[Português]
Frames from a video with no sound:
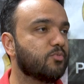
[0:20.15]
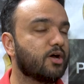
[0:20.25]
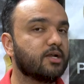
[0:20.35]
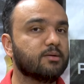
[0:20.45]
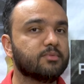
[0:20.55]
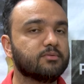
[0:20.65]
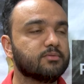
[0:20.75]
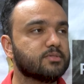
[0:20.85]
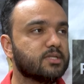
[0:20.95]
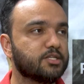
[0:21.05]
Moarama,
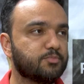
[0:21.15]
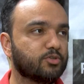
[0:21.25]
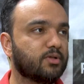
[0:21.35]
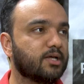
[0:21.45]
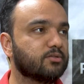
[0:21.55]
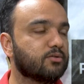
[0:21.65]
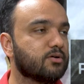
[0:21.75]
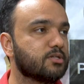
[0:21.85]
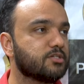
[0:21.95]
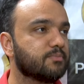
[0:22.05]
cidade de Porto Alegre do
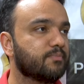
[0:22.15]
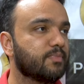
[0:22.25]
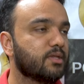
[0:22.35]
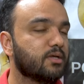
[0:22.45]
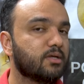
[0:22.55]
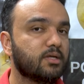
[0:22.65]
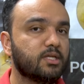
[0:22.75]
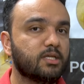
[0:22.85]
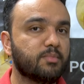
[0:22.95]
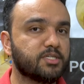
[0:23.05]
Norte.
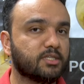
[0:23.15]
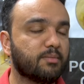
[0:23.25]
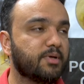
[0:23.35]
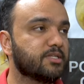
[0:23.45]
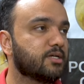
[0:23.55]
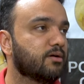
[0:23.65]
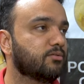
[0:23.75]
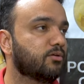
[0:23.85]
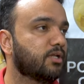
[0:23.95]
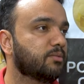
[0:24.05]
Imediatamente a
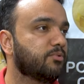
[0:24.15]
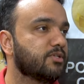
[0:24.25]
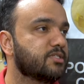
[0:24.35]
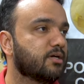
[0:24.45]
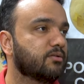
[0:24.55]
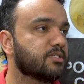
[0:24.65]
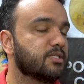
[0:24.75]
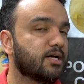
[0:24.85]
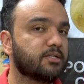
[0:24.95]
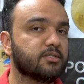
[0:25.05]
autoridade policial da
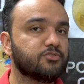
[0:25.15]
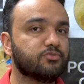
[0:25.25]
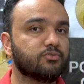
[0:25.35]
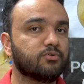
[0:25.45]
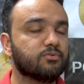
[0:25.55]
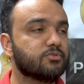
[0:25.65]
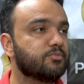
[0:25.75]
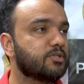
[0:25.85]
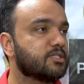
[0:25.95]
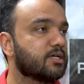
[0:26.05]
cidade, né, junto com os
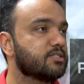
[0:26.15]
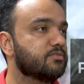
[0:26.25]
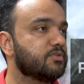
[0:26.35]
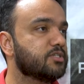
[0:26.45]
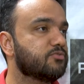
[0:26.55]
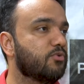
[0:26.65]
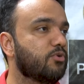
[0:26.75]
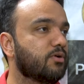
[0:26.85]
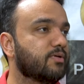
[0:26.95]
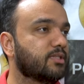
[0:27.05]
policiais civis,
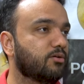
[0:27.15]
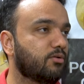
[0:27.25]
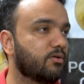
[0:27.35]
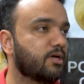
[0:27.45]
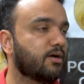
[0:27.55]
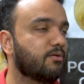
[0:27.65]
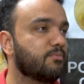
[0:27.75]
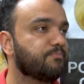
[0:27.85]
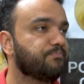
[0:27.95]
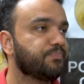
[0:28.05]
foram até o
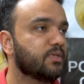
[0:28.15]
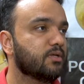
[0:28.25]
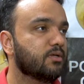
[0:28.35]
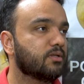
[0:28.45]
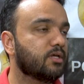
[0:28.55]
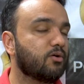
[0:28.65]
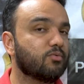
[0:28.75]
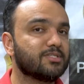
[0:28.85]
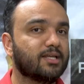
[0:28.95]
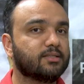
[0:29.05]
local né,
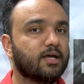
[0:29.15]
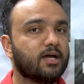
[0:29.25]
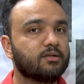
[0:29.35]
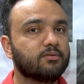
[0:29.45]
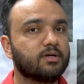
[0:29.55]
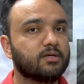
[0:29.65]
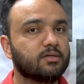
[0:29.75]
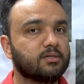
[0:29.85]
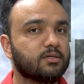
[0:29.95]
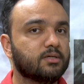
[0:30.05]
constataram a,
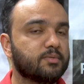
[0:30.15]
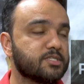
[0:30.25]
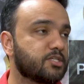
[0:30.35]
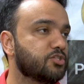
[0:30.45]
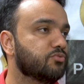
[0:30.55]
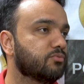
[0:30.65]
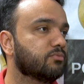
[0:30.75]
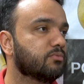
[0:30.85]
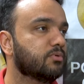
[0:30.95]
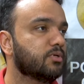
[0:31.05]
a presença de um,
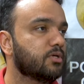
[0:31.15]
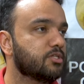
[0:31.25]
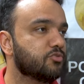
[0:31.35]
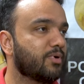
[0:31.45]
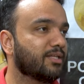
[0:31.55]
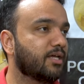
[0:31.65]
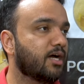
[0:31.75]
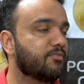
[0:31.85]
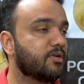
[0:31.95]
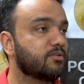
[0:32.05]
de um
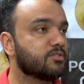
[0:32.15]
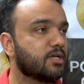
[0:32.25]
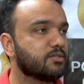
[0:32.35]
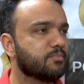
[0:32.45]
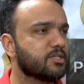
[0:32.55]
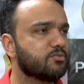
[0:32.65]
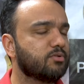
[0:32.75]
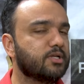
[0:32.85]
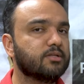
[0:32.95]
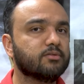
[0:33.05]
cadáver ali, do sexo
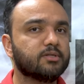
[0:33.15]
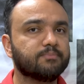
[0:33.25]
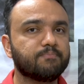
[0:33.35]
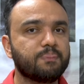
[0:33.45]
masculino, né?